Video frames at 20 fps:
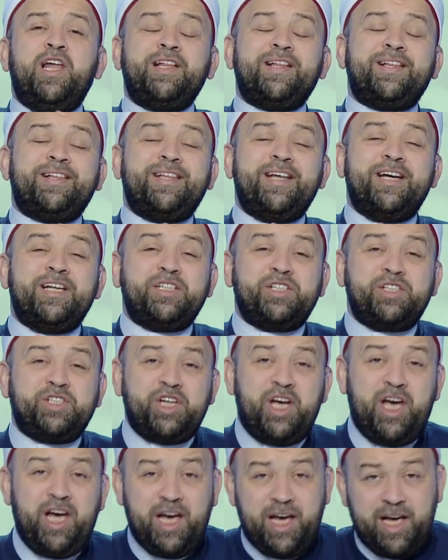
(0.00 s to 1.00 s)

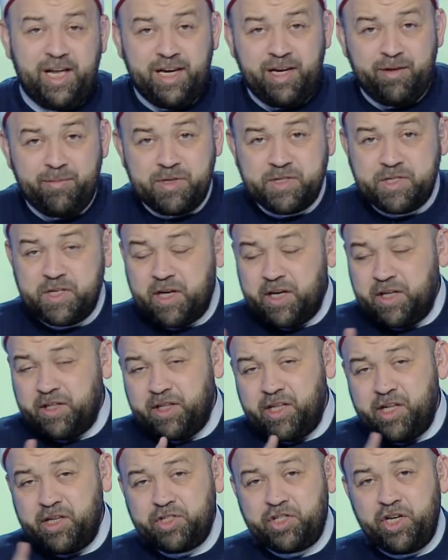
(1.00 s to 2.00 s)
الدجال مسيخ
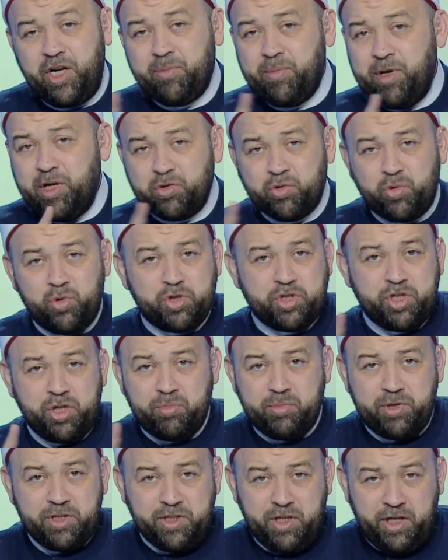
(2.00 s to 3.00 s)
الدجال ما يدخلش
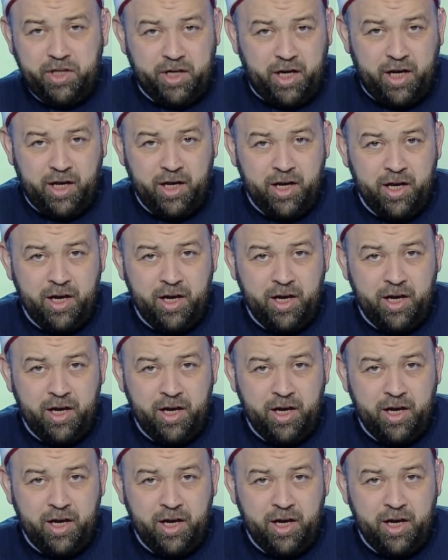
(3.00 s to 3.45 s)
المدينة